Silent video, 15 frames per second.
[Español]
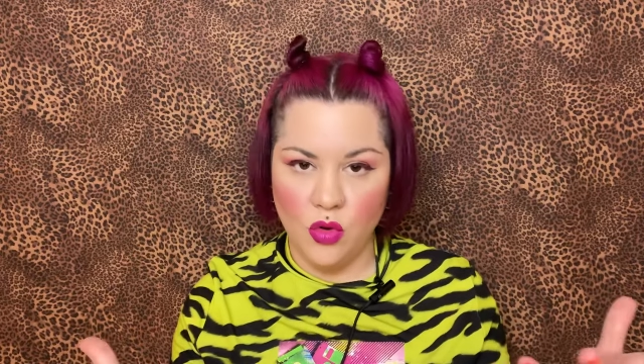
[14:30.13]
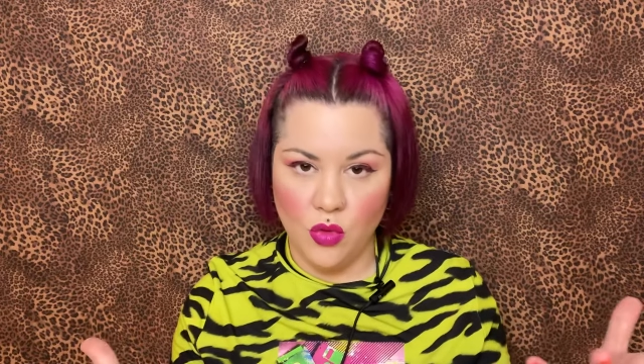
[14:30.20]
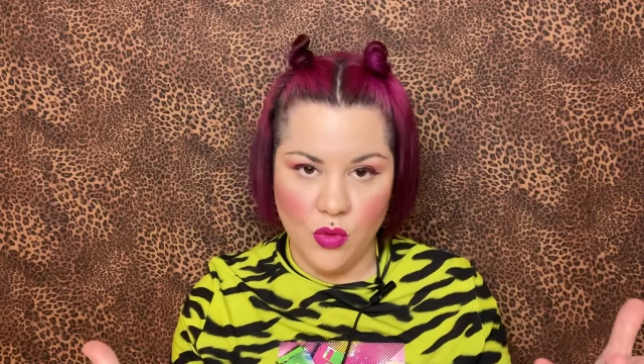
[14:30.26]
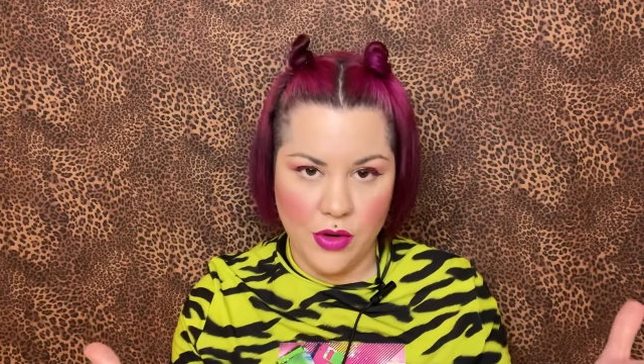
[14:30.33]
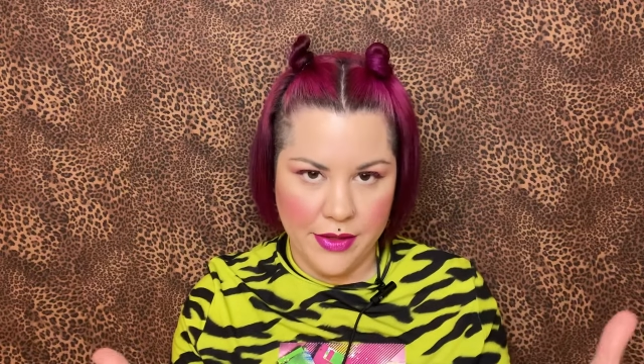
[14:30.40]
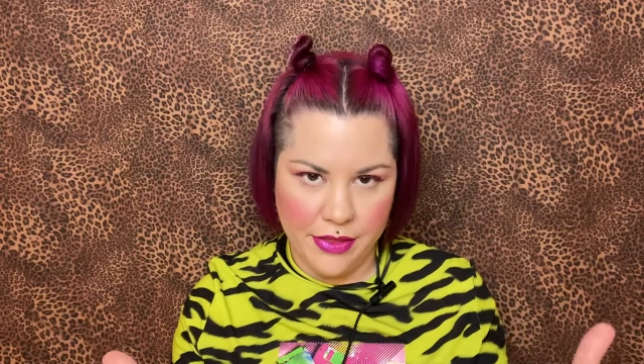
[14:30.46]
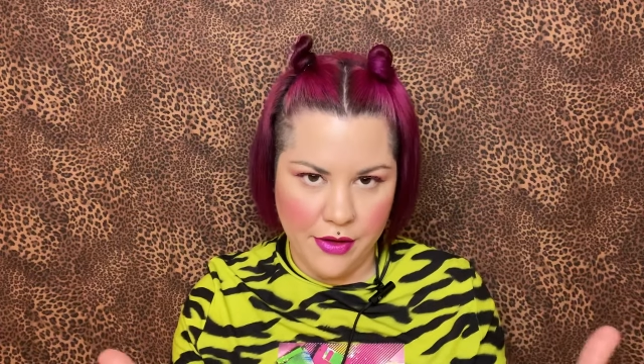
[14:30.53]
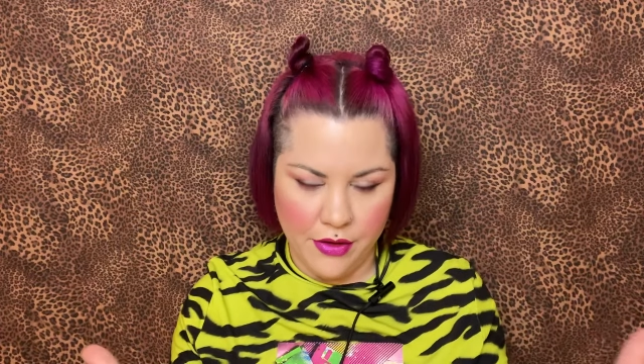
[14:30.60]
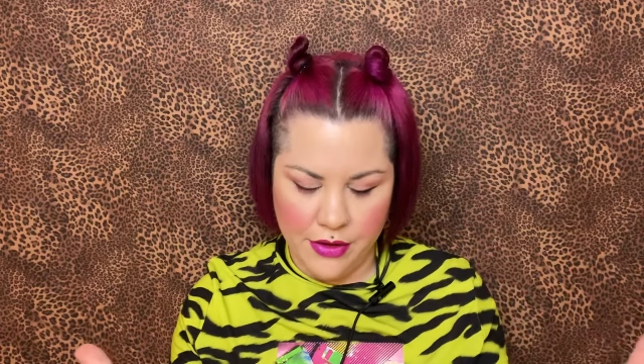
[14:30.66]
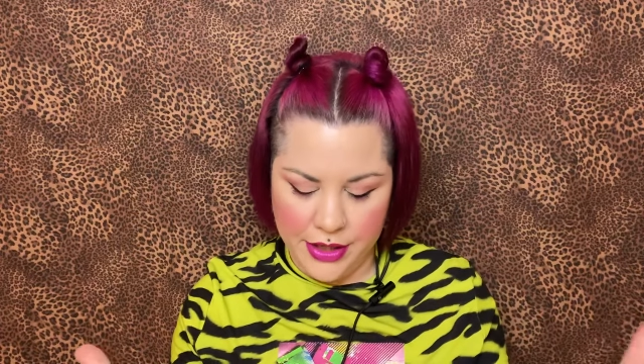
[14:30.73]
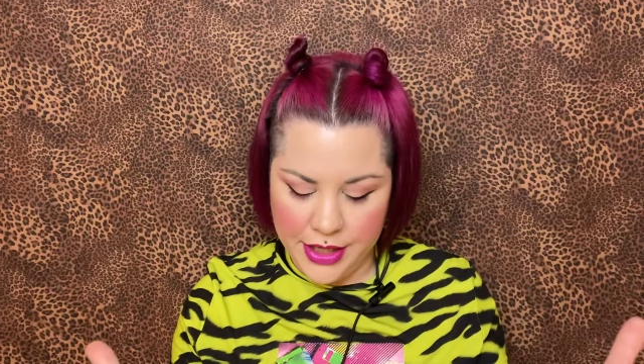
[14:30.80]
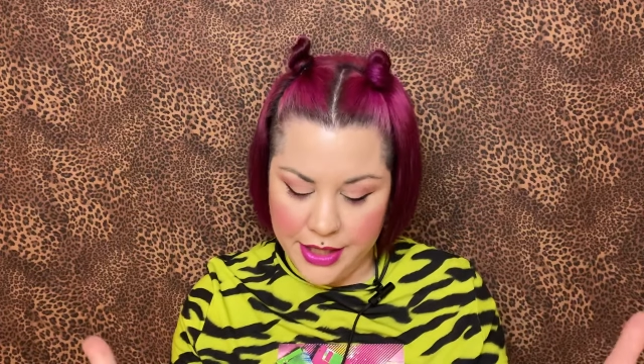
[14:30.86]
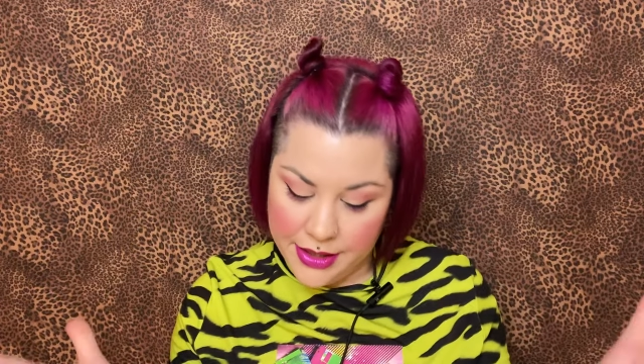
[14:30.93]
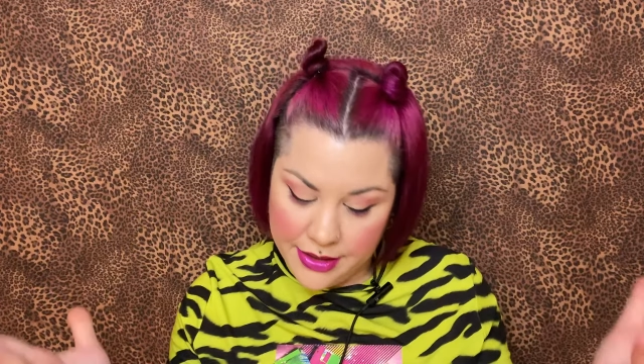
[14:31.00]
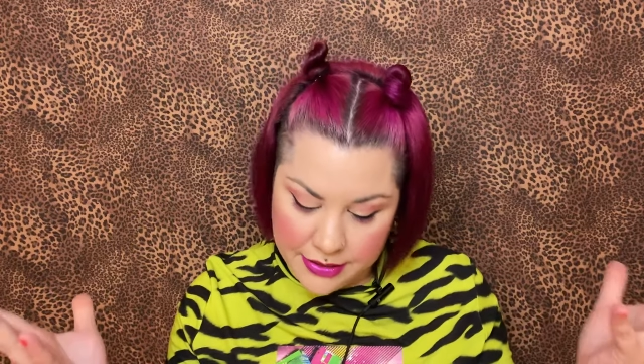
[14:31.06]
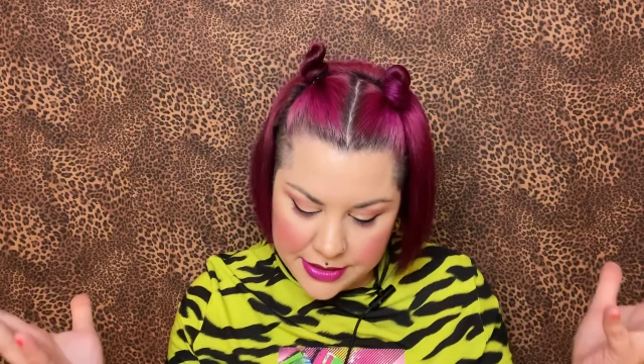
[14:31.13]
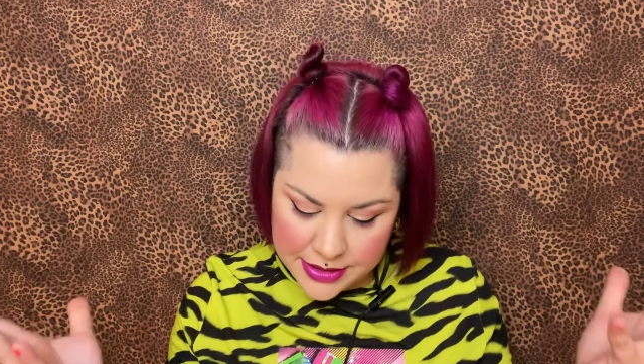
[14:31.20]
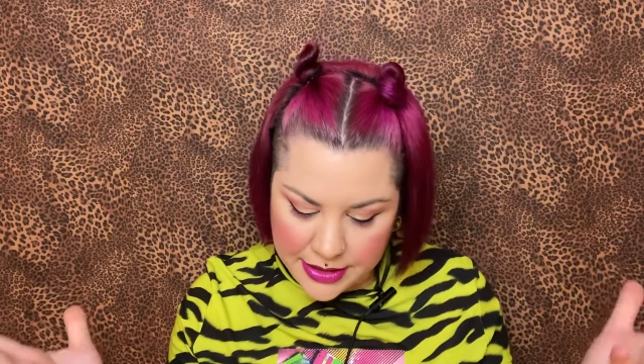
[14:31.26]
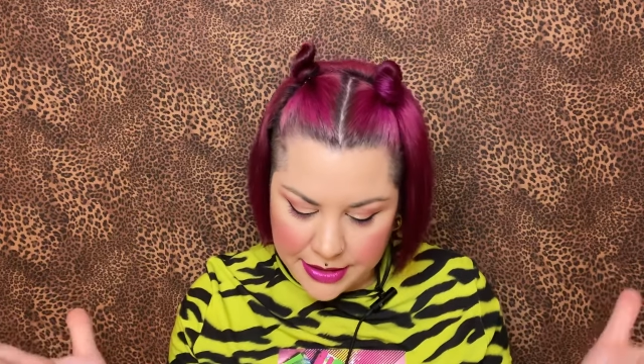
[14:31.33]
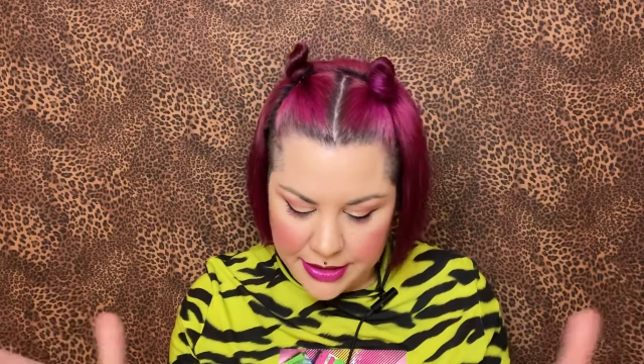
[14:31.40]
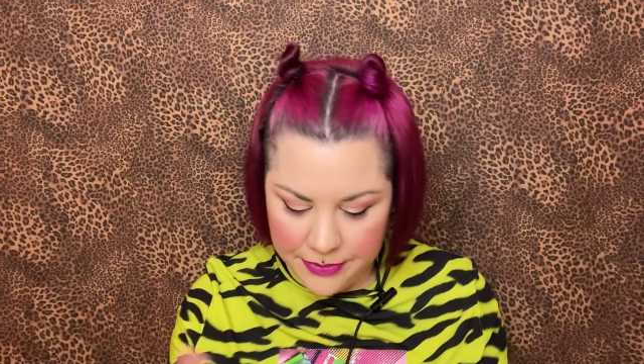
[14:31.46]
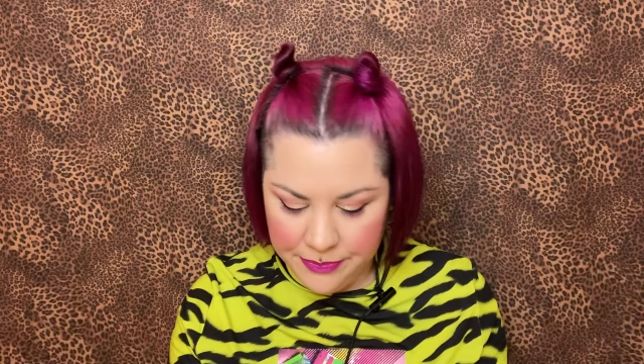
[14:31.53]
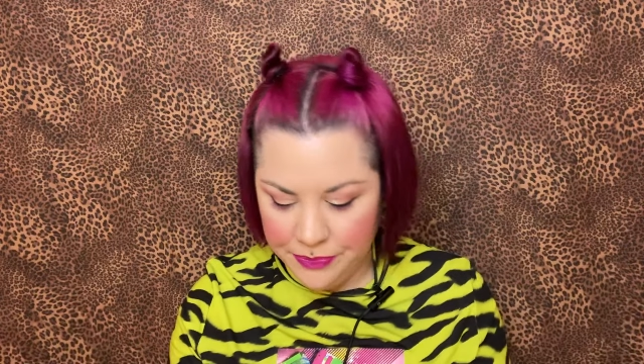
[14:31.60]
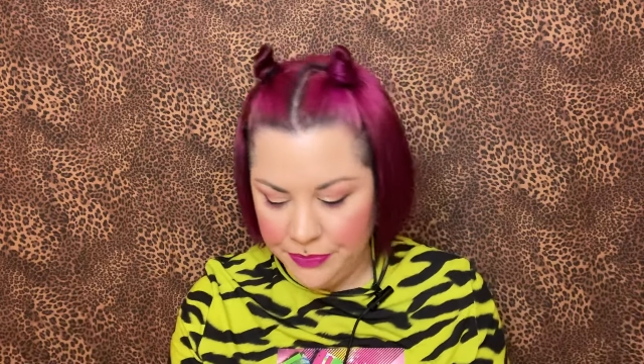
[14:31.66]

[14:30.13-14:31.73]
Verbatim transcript: duración ni nada, así que...